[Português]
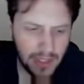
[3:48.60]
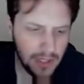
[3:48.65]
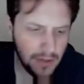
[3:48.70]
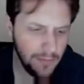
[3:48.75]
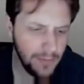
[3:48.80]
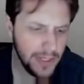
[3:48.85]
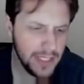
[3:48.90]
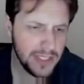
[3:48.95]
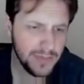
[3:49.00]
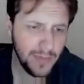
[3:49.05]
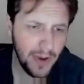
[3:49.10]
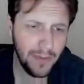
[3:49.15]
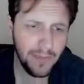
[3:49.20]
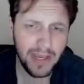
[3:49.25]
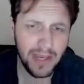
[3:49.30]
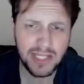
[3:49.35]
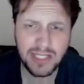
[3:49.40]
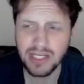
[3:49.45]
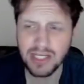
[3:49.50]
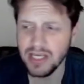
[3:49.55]

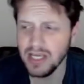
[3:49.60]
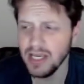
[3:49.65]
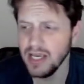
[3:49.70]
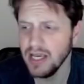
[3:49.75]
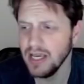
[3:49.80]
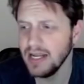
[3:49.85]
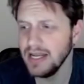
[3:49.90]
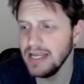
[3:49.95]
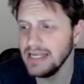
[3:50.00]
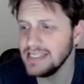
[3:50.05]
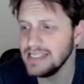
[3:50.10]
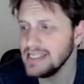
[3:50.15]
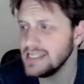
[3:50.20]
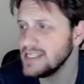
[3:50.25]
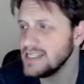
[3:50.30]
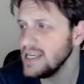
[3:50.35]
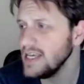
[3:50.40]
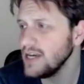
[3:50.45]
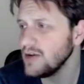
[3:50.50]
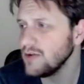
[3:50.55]
principalmente nesses
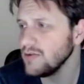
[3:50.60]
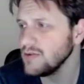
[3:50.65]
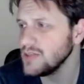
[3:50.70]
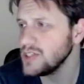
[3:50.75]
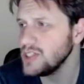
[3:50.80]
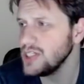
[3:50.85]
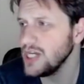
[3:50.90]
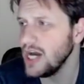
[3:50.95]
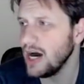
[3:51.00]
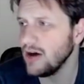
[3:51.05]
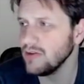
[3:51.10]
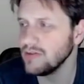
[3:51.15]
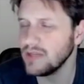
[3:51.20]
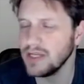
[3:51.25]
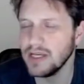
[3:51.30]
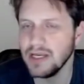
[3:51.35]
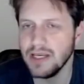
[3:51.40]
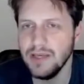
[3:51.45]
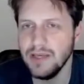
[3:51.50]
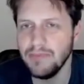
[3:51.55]
ciclos de
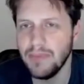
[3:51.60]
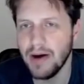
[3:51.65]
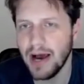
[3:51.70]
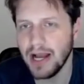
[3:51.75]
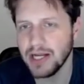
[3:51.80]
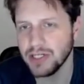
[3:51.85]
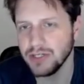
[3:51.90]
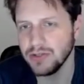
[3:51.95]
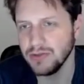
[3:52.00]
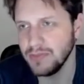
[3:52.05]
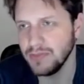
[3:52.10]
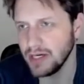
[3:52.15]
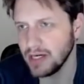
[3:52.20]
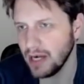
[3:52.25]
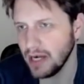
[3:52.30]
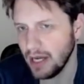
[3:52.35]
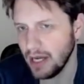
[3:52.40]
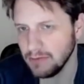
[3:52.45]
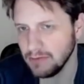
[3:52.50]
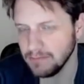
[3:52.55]
alta e baixa do
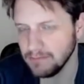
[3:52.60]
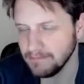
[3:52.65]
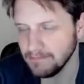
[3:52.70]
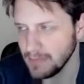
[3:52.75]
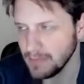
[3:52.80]
mercado.